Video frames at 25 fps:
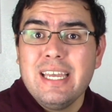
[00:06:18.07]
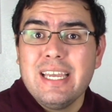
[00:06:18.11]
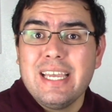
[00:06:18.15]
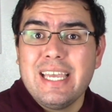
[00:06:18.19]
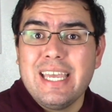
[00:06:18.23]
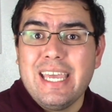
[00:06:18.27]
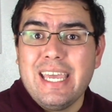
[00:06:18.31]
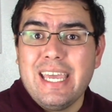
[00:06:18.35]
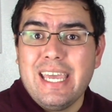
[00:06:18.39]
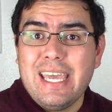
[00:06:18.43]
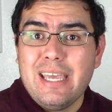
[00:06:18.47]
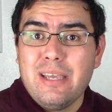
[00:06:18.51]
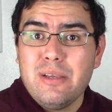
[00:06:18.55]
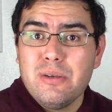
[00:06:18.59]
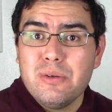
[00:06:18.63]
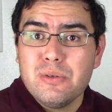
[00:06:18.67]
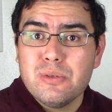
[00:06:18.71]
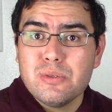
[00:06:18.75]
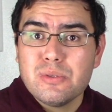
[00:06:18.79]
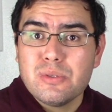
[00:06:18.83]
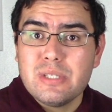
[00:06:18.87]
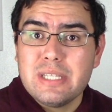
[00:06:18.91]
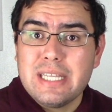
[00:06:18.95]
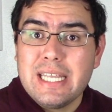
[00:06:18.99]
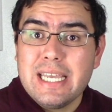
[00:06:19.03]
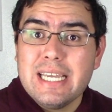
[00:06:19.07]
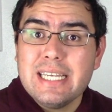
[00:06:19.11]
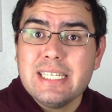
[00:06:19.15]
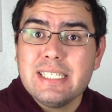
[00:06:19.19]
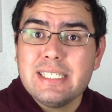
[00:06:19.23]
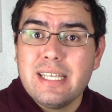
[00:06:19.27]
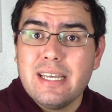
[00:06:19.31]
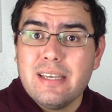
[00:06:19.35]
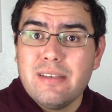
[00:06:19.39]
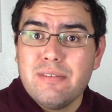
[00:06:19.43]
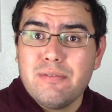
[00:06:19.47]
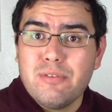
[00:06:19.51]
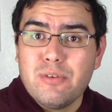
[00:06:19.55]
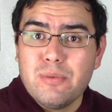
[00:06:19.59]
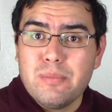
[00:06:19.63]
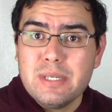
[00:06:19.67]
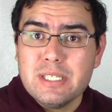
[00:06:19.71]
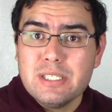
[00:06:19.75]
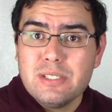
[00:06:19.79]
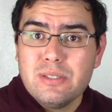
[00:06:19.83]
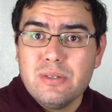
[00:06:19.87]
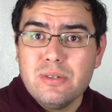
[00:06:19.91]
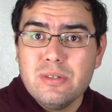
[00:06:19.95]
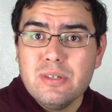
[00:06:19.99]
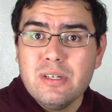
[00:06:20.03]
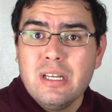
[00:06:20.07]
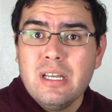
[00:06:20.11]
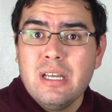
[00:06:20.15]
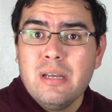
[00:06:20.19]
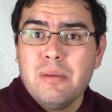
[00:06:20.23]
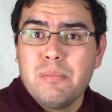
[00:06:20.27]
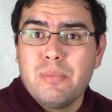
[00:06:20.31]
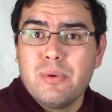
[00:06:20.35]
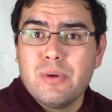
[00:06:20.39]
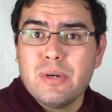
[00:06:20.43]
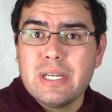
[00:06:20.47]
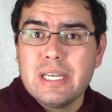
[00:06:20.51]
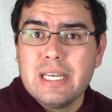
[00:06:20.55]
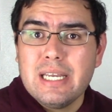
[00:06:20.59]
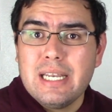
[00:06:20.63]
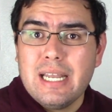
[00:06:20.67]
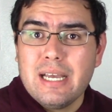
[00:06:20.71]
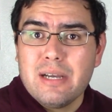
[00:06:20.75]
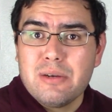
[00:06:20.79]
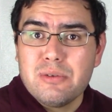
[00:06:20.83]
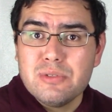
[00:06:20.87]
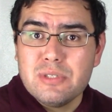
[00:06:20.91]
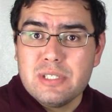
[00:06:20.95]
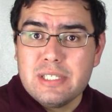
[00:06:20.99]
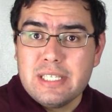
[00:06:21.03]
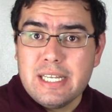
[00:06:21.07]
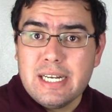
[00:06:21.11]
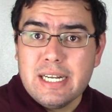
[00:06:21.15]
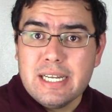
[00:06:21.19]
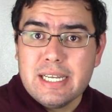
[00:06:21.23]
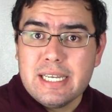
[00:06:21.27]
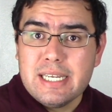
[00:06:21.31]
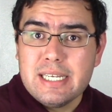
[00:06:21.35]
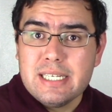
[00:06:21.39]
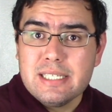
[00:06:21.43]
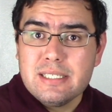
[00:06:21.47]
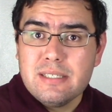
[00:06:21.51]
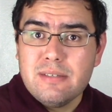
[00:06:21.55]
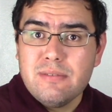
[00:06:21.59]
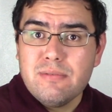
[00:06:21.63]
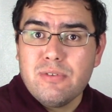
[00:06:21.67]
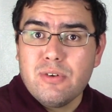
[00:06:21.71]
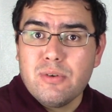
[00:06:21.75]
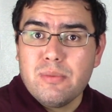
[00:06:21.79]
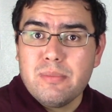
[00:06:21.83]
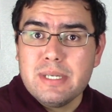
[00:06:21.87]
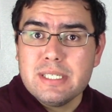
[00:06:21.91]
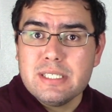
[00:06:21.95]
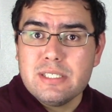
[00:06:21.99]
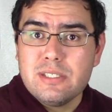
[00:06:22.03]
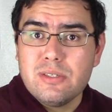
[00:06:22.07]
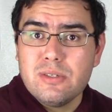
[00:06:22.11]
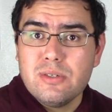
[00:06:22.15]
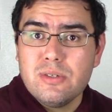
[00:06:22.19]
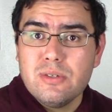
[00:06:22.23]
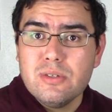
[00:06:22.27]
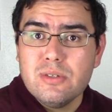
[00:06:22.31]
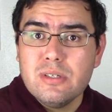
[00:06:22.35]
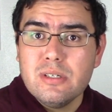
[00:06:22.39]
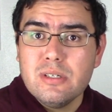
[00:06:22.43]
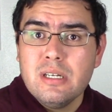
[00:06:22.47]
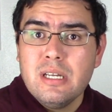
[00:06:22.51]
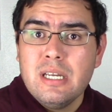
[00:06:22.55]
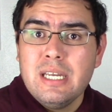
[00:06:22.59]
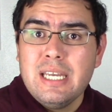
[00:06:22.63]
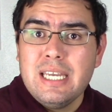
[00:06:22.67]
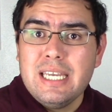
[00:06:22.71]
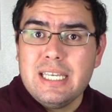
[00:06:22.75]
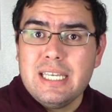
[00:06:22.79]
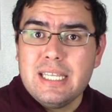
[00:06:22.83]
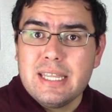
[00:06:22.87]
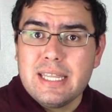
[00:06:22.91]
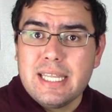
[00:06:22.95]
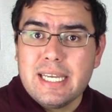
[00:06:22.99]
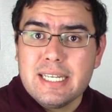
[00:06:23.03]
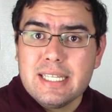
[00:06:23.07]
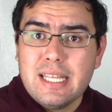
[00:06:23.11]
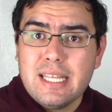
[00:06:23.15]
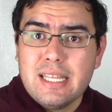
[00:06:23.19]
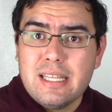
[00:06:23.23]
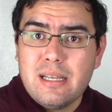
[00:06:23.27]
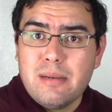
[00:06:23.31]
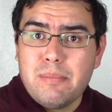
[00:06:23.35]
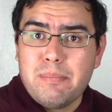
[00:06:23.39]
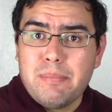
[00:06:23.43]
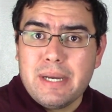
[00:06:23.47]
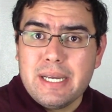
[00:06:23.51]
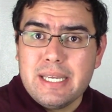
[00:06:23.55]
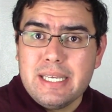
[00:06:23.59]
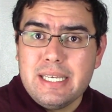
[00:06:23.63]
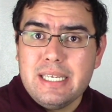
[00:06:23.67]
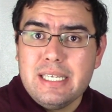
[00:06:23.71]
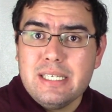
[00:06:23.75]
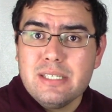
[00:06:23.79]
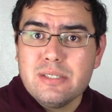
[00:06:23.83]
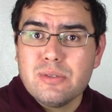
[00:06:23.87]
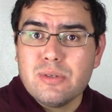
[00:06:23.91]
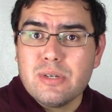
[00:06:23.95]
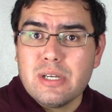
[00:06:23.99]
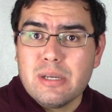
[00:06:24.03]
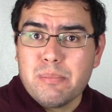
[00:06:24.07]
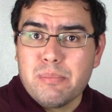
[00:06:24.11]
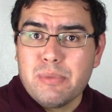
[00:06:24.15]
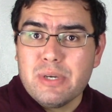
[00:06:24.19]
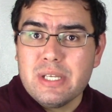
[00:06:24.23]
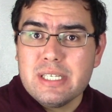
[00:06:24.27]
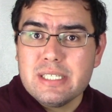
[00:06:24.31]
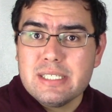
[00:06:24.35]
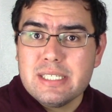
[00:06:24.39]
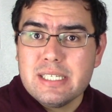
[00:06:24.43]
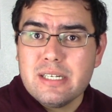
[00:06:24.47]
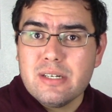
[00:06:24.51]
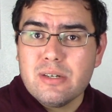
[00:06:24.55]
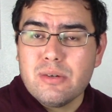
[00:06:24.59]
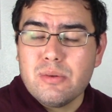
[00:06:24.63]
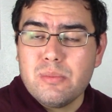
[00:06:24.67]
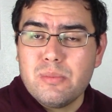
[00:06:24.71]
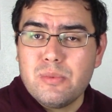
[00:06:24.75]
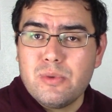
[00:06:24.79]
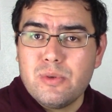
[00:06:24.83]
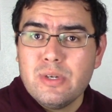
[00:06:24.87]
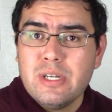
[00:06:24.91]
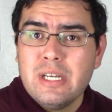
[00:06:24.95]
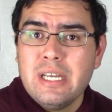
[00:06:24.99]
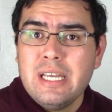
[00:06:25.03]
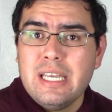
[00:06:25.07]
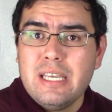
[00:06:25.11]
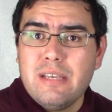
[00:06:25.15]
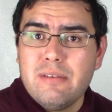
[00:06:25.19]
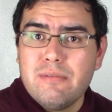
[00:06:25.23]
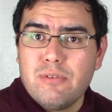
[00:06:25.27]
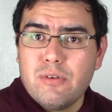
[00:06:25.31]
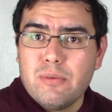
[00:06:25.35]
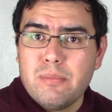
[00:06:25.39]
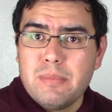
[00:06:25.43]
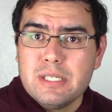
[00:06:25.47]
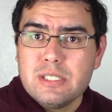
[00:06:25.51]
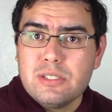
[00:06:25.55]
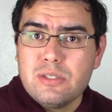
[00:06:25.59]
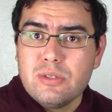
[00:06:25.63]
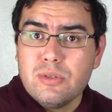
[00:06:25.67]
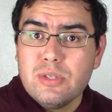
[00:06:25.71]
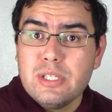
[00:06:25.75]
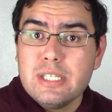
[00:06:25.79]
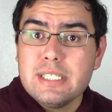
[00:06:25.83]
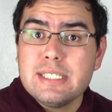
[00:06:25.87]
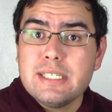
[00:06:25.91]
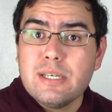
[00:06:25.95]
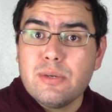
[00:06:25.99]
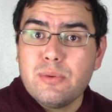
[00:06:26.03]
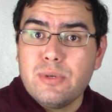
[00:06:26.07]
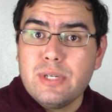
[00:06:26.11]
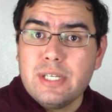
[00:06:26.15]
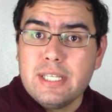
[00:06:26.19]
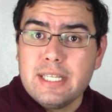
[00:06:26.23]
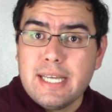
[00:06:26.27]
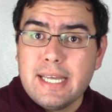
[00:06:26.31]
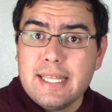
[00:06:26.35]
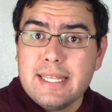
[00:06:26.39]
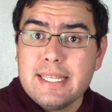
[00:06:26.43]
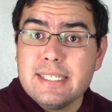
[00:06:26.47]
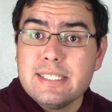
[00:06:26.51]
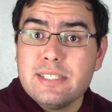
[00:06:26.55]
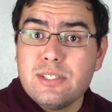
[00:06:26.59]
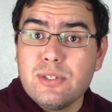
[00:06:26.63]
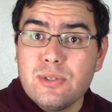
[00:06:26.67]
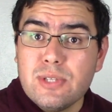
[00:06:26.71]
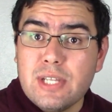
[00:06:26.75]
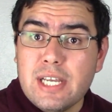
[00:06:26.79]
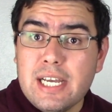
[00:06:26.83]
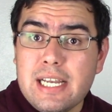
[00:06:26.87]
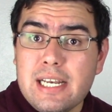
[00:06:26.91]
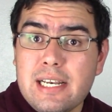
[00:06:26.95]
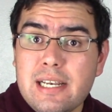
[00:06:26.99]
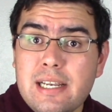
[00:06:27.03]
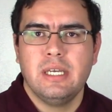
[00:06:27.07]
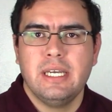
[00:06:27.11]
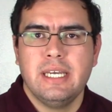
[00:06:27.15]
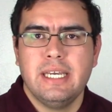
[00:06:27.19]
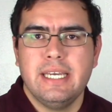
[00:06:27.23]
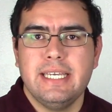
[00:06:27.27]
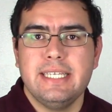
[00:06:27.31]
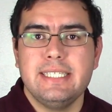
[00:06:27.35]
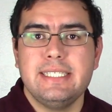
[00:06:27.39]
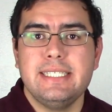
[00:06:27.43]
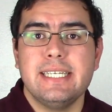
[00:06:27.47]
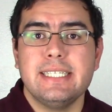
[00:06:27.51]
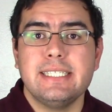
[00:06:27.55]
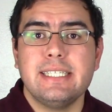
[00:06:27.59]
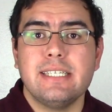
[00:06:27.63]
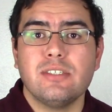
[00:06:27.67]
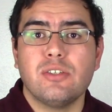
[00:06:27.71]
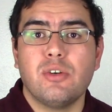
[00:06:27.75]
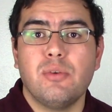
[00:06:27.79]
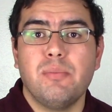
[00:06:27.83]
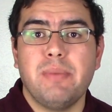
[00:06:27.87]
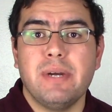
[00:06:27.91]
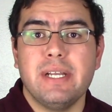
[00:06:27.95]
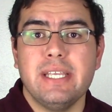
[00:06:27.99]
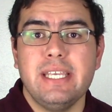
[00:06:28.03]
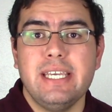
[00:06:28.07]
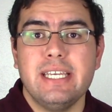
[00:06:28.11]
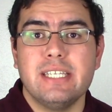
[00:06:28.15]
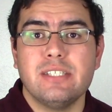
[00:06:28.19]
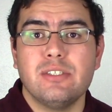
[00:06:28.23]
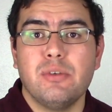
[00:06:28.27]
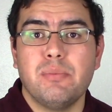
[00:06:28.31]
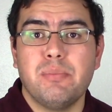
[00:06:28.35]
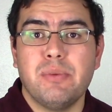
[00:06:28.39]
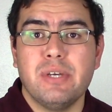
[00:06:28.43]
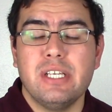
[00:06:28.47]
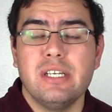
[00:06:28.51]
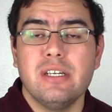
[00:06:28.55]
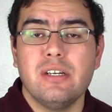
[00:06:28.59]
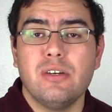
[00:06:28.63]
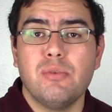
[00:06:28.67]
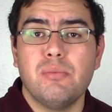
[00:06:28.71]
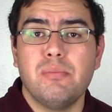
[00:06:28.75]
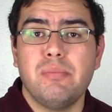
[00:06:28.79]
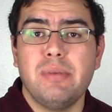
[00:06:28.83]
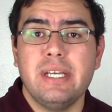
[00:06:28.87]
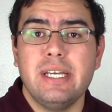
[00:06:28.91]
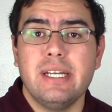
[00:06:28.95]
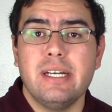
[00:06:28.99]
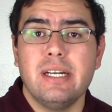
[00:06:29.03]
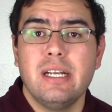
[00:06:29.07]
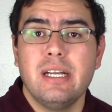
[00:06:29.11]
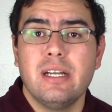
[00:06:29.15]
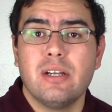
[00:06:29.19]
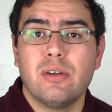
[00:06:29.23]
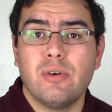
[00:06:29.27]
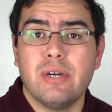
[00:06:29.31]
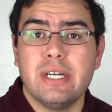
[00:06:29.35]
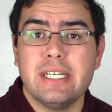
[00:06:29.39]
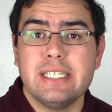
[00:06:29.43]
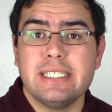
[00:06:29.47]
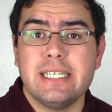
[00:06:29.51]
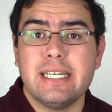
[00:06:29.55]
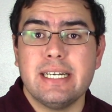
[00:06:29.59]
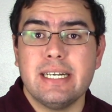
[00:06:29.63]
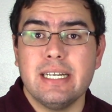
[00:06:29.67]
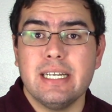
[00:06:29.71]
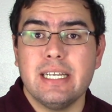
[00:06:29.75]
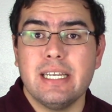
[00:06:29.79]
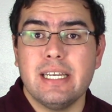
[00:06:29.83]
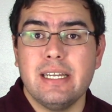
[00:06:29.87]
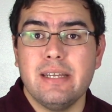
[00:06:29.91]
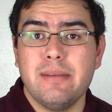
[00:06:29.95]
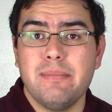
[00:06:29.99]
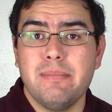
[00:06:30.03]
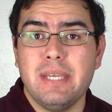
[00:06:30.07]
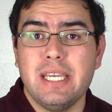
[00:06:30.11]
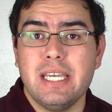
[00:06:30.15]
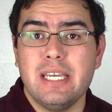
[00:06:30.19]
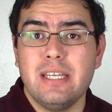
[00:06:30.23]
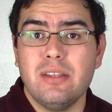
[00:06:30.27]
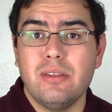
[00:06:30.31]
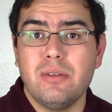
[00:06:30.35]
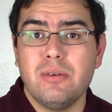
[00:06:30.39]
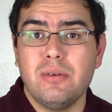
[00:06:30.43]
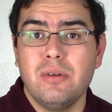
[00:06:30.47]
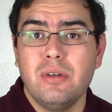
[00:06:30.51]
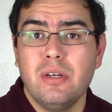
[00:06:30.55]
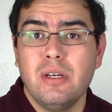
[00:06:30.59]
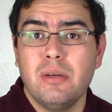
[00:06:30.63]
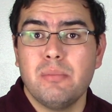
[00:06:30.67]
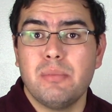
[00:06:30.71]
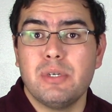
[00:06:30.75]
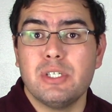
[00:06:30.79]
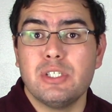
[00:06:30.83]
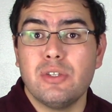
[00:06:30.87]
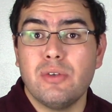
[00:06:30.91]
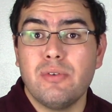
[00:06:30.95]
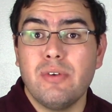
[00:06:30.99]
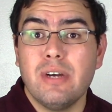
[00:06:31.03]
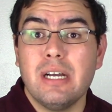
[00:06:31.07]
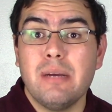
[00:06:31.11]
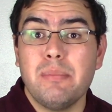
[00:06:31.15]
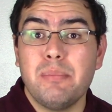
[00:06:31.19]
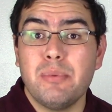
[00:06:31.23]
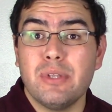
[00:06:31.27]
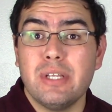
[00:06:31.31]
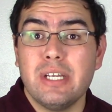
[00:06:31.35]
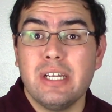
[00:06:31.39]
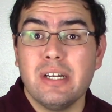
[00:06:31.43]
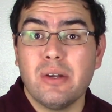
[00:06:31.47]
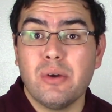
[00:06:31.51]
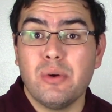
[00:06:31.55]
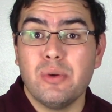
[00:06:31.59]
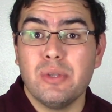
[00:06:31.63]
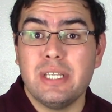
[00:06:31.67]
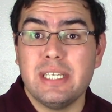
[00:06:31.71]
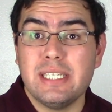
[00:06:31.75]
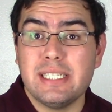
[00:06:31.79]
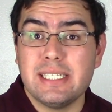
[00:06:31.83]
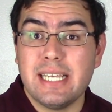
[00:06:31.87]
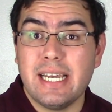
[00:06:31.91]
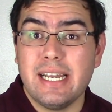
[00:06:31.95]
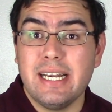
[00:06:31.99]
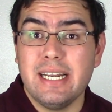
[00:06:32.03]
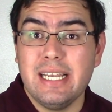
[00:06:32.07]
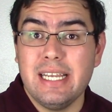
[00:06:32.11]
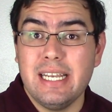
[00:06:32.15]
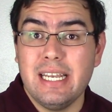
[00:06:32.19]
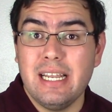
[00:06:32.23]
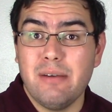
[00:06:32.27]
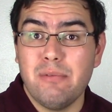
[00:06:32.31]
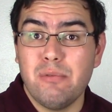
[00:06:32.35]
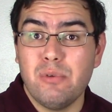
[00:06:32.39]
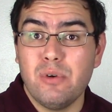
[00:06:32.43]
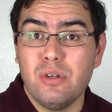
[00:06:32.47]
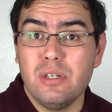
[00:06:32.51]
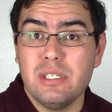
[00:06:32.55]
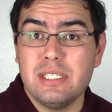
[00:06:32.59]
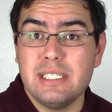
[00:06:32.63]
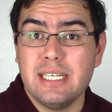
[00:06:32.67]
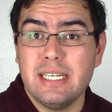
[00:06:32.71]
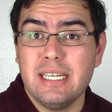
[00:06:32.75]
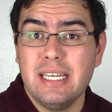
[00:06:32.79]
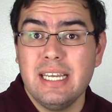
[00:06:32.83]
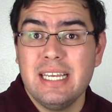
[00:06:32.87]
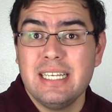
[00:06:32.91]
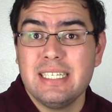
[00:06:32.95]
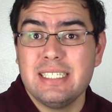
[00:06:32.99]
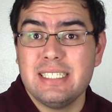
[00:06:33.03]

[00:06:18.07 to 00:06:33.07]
que ellos den esta información porque la consideran que es información interna del país o que puede ser como información de seguridad nacional. Y si estas compañías no pueden cumplir con ese requerimiento, pues no van a poder cotizar en la bolsa.